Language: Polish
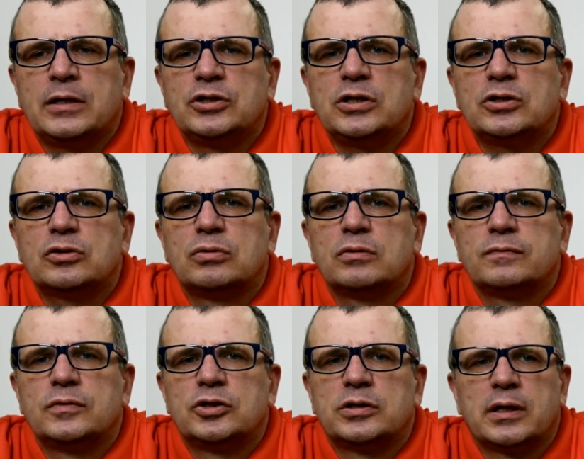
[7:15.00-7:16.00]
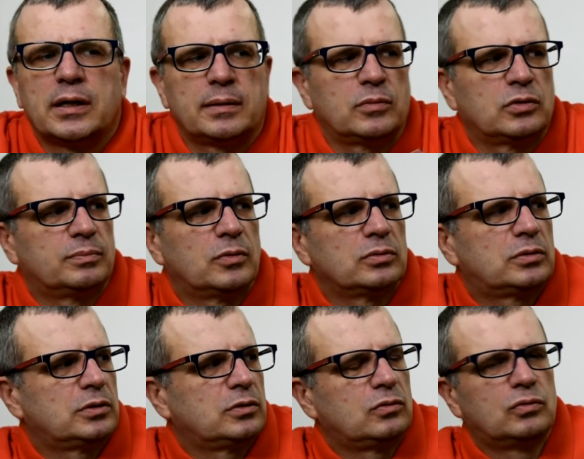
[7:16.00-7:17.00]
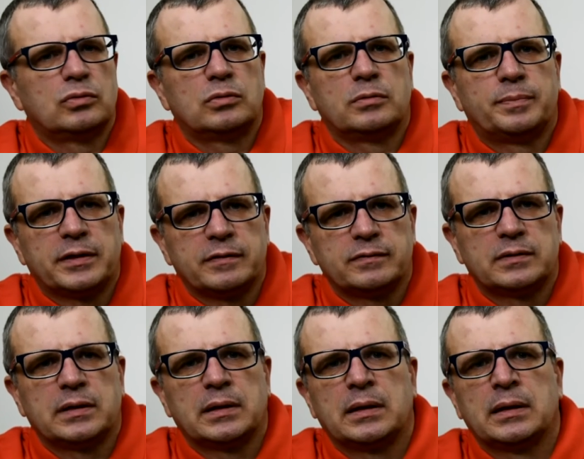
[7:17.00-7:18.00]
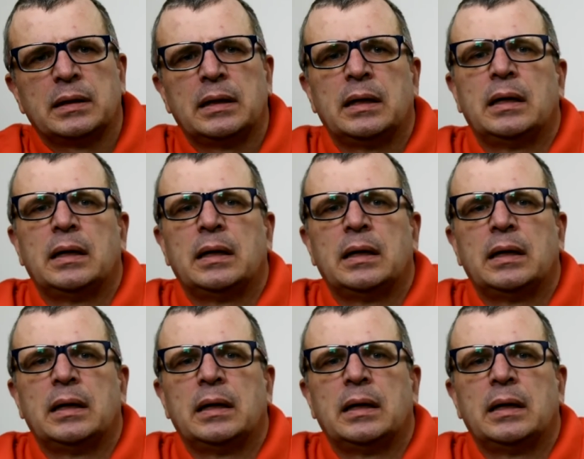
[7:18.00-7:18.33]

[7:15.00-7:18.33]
rzecz, którą wyczytałem od mądrych guru, prawda,